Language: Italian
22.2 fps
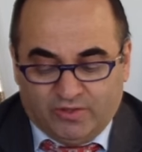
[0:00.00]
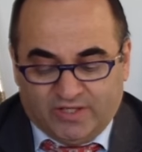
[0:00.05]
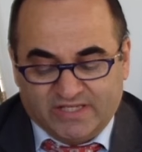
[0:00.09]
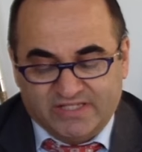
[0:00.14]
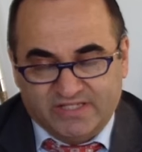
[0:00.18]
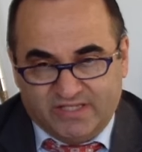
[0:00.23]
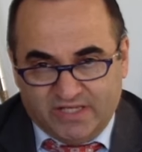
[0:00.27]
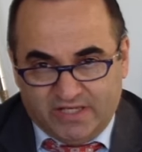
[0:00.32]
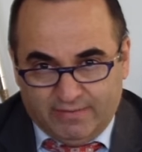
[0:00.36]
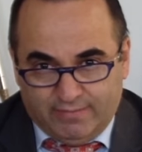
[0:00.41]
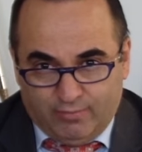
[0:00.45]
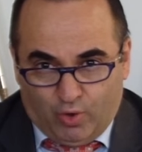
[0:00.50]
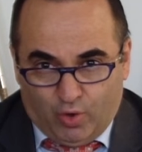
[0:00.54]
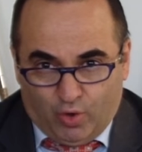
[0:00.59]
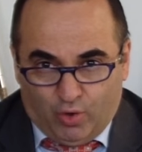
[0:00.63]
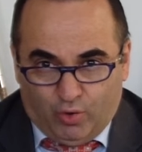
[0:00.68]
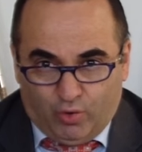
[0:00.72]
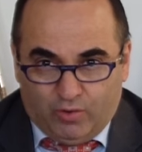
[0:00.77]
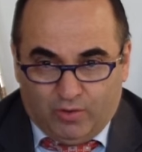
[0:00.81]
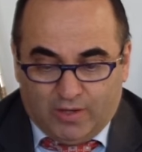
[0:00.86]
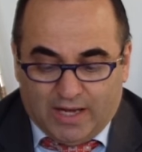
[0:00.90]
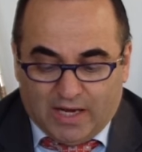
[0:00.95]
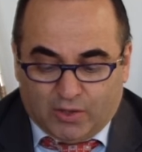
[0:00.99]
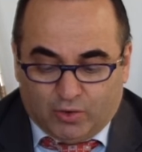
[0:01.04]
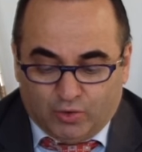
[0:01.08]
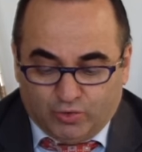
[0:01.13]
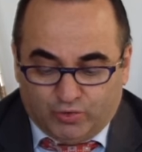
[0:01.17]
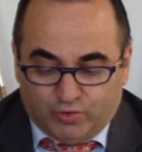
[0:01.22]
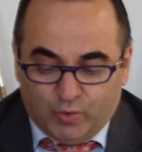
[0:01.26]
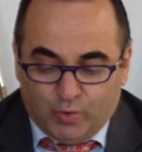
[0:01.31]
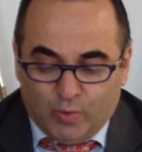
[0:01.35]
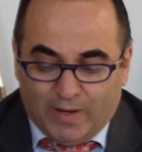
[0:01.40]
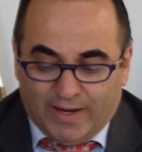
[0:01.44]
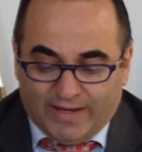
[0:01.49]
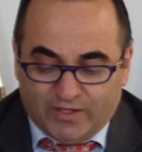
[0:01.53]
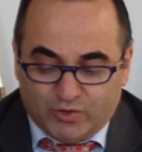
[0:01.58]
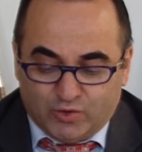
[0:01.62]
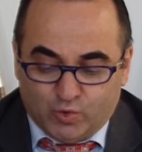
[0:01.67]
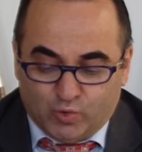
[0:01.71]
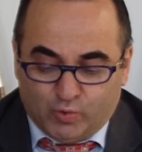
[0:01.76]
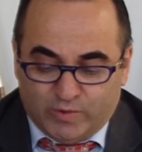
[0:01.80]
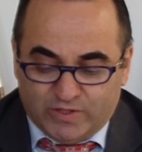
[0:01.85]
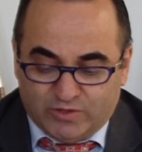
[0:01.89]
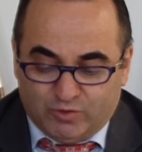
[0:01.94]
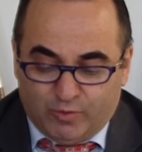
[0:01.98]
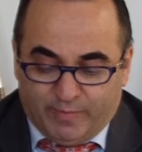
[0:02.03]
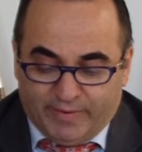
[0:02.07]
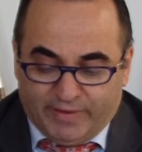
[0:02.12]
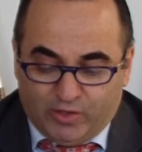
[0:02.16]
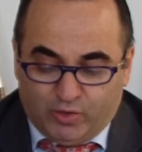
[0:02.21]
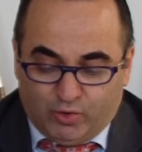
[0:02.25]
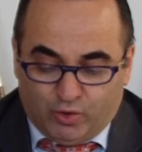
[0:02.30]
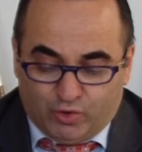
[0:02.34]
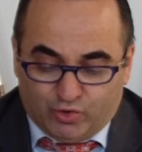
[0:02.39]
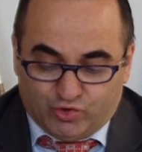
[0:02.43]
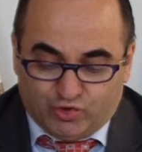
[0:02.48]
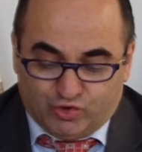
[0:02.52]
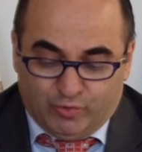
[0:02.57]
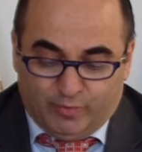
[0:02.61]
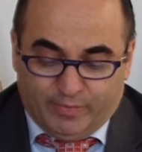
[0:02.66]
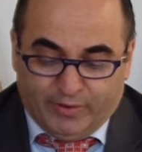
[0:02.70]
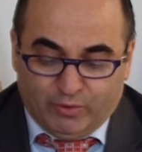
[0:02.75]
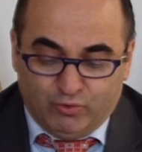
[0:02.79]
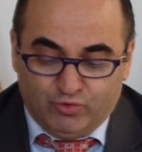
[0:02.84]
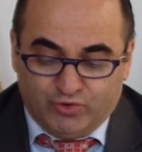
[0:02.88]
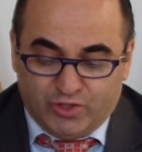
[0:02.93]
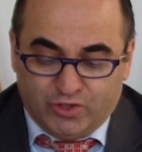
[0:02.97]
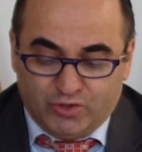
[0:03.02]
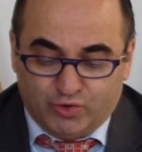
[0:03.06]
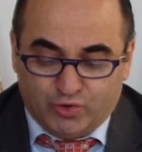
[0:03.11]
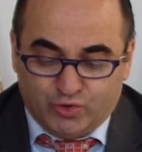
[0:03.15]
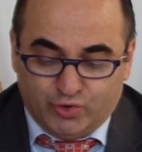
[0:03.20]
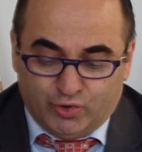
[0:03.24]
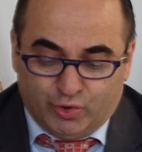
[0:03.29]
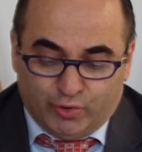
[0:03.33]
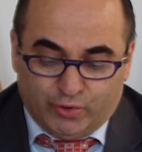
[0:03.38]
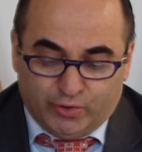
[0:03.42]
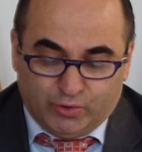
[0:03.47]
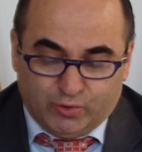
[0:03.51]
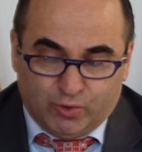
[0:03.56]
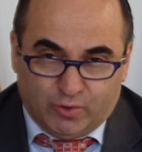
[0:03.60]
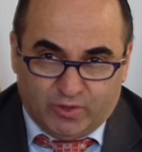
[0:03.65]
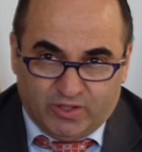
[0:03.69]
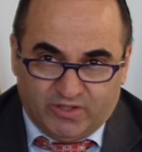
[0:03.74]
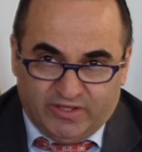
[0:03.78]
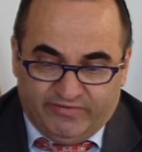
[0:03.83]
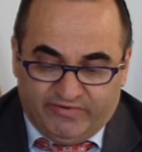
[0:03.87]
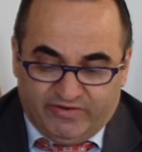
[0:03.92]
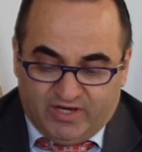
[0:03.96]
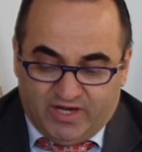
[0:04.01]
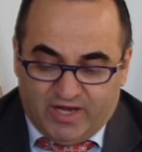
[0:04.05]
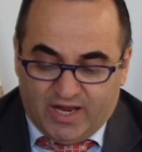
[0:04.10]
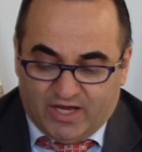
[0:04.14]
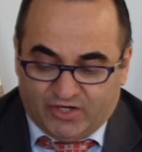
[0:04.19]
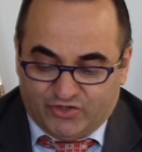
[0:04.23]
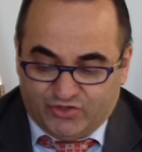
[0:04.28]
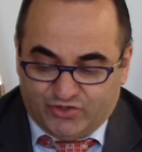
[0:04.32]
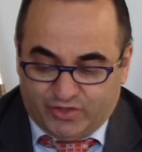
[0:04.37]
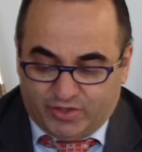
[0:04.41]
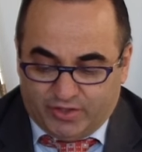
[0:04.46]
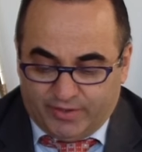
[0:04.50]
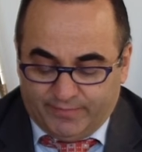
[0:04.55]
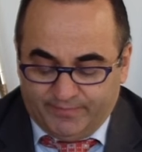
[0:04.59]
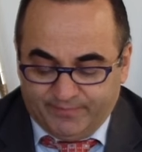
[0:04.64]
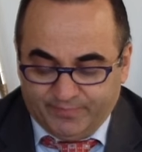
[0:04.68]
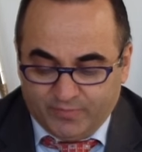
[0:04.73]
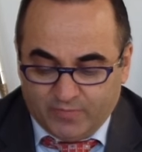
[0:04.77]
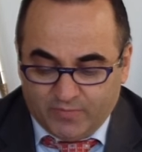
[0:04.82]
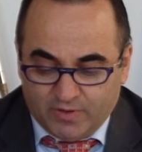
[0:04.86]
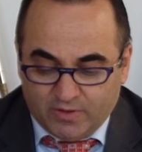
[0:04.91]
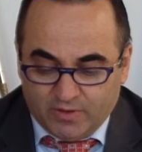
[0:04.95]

da stimolo a continuare su questo percorso per un centro storico che deve rinascere.